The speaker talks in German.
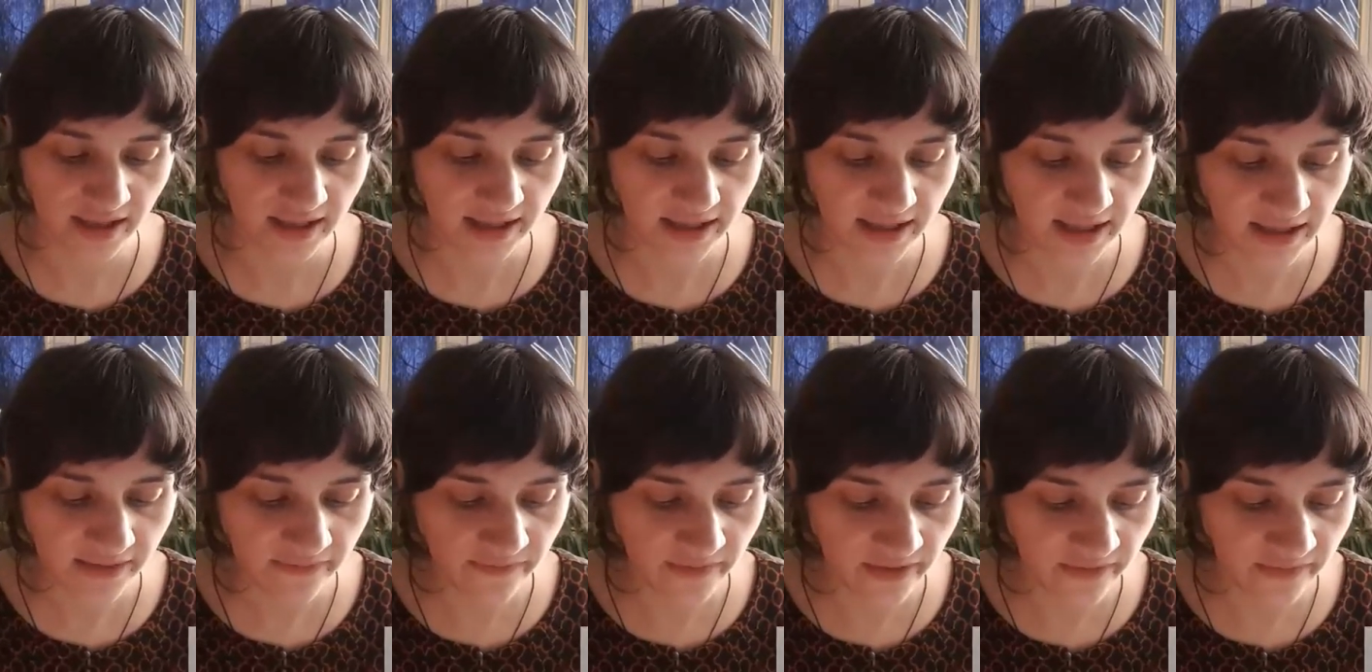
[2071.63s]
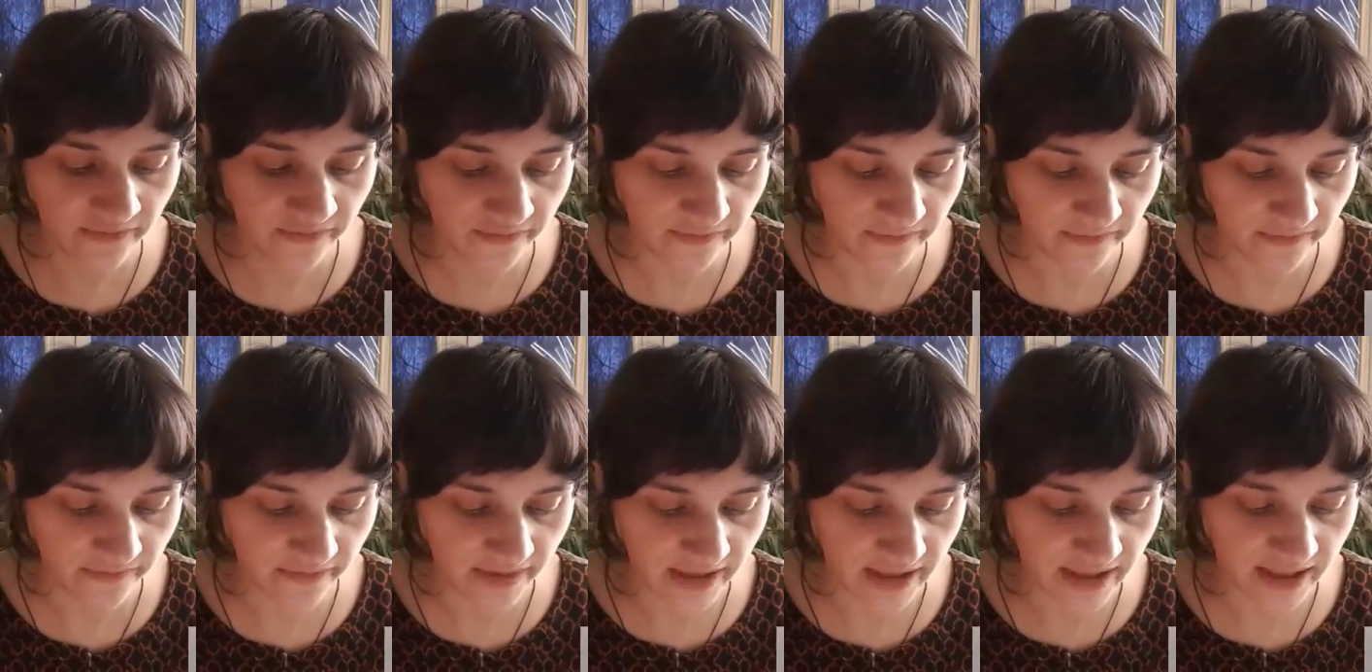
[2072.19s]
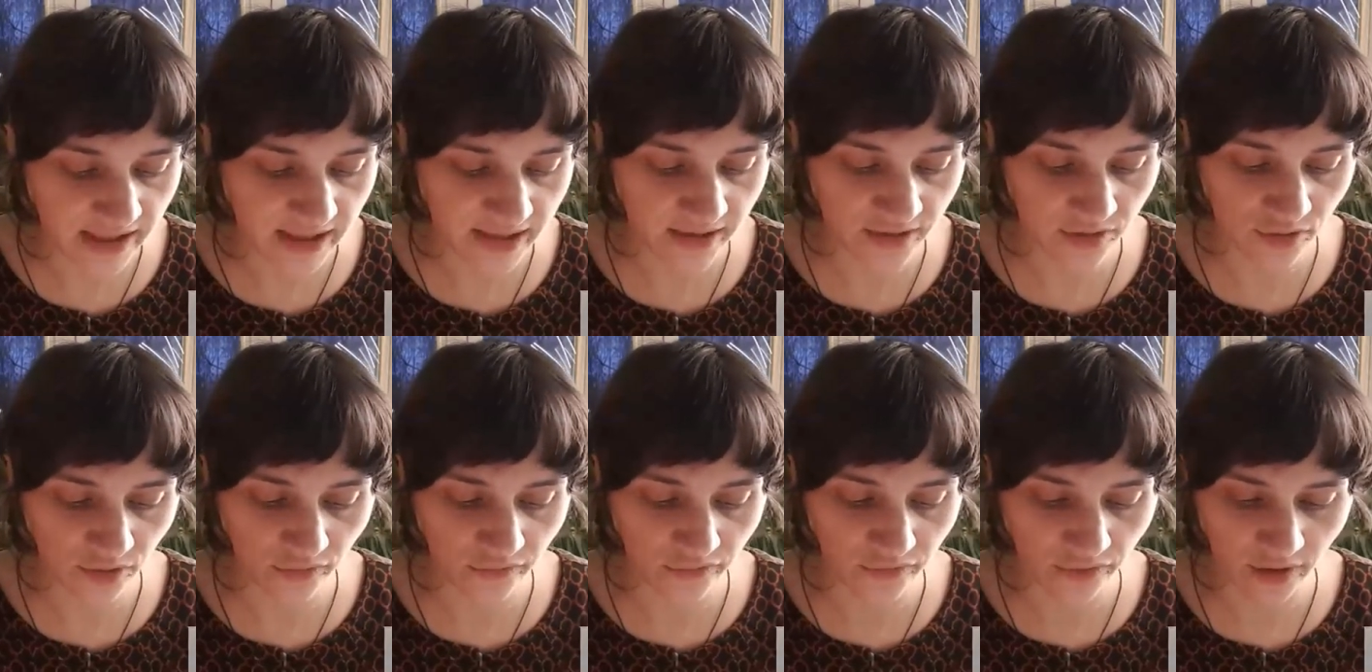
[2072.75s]
Gehen wir wenigen
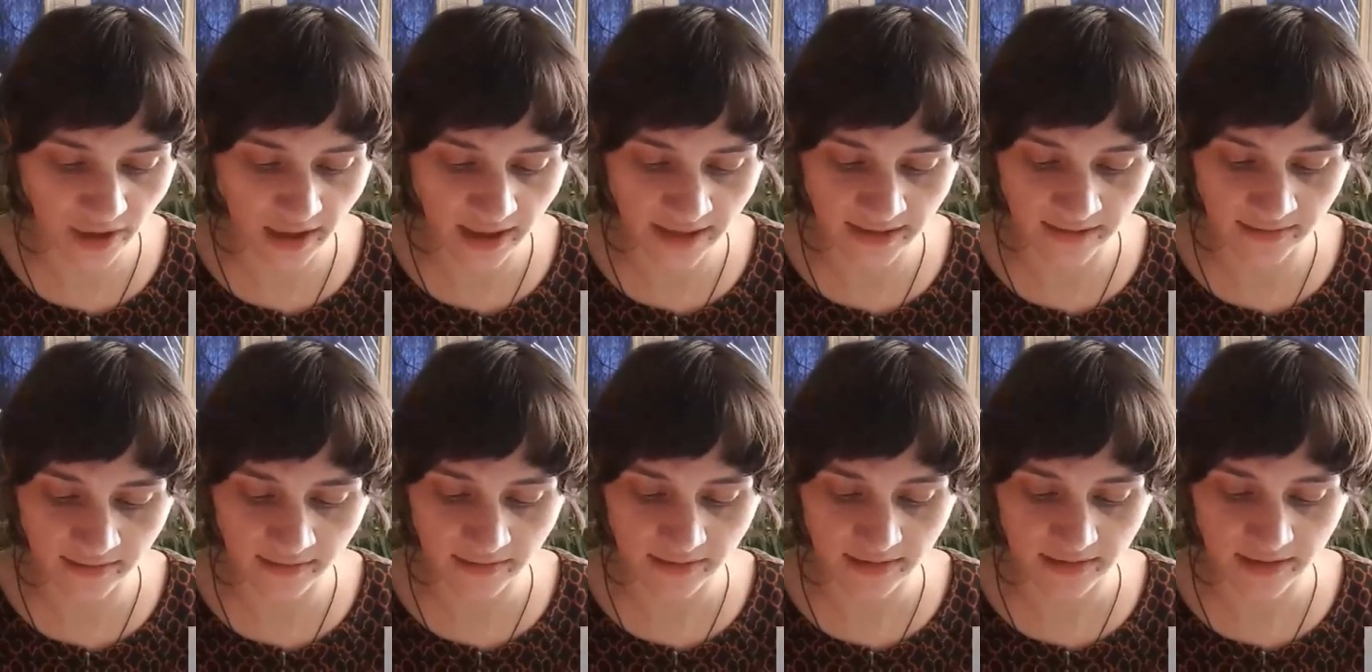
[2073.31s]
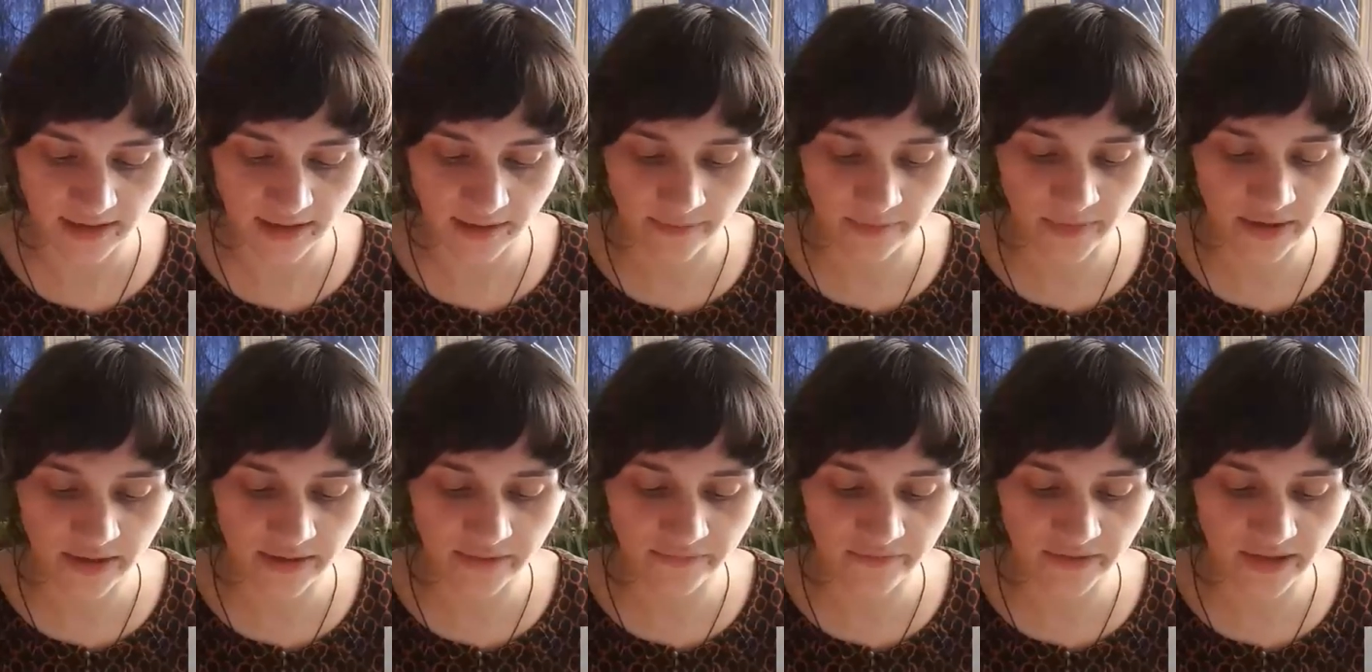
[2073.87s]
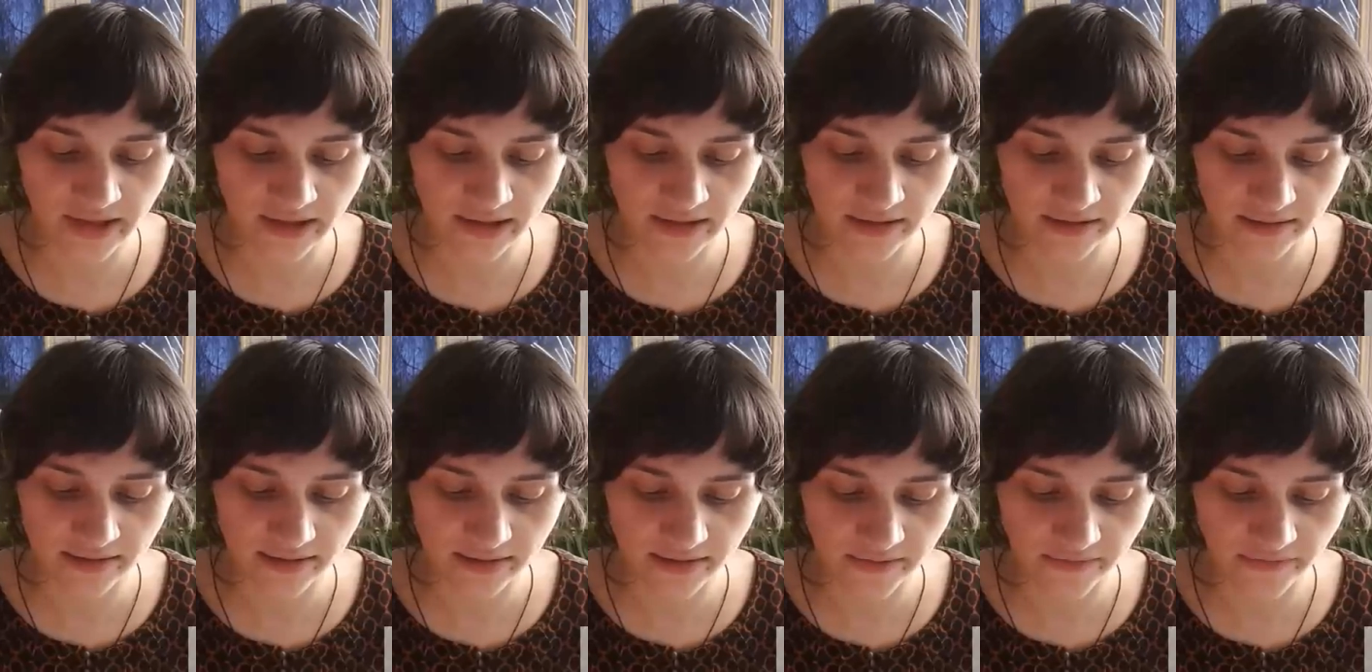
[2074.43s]
doch voran, damit wir
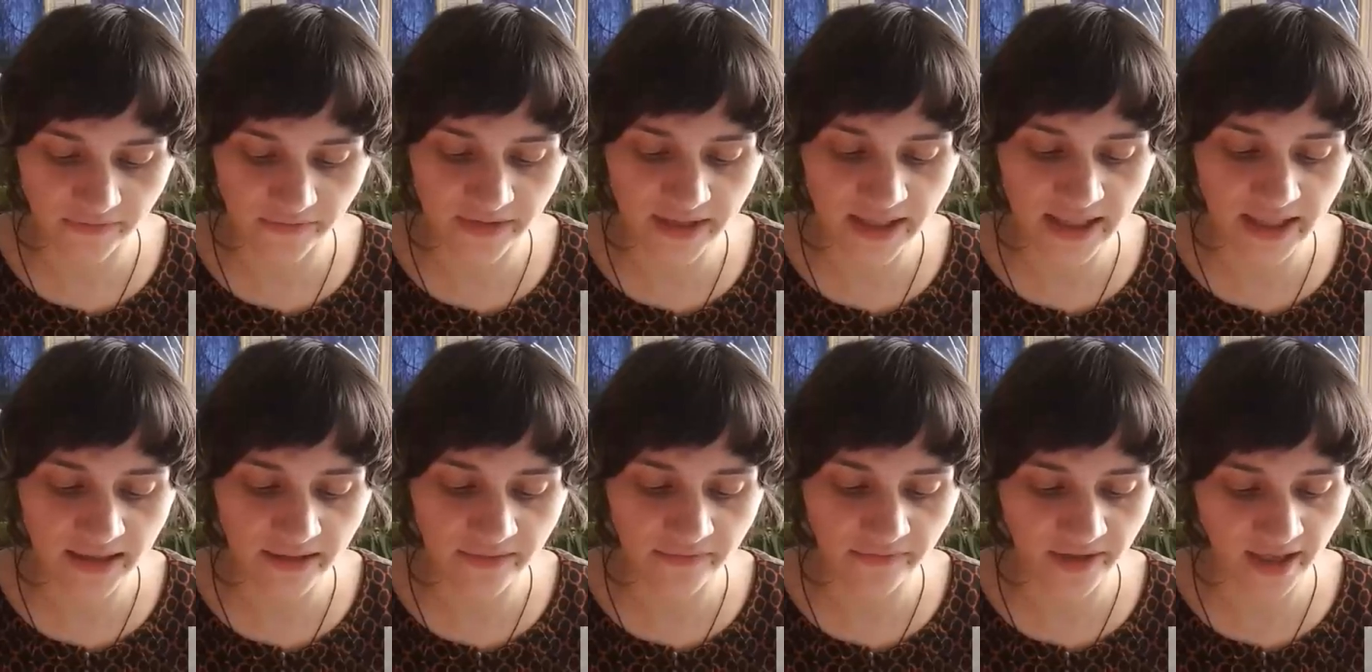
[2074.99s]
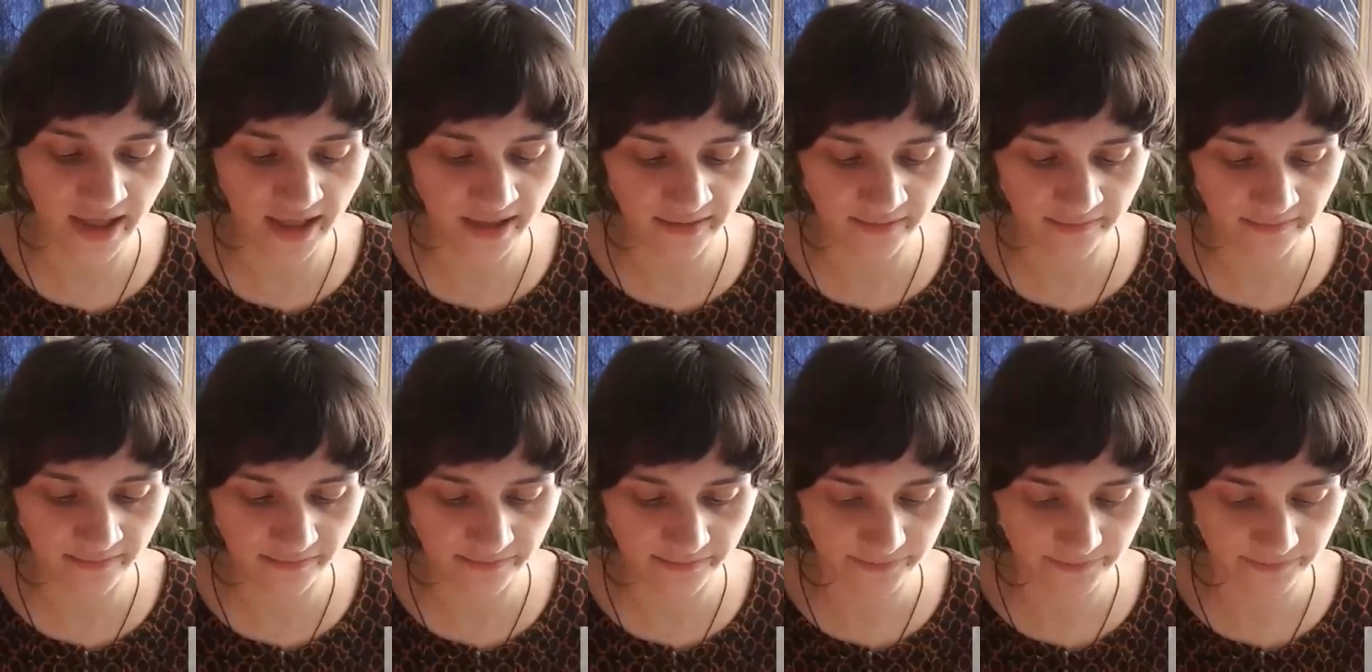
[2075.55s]
die vielen werden.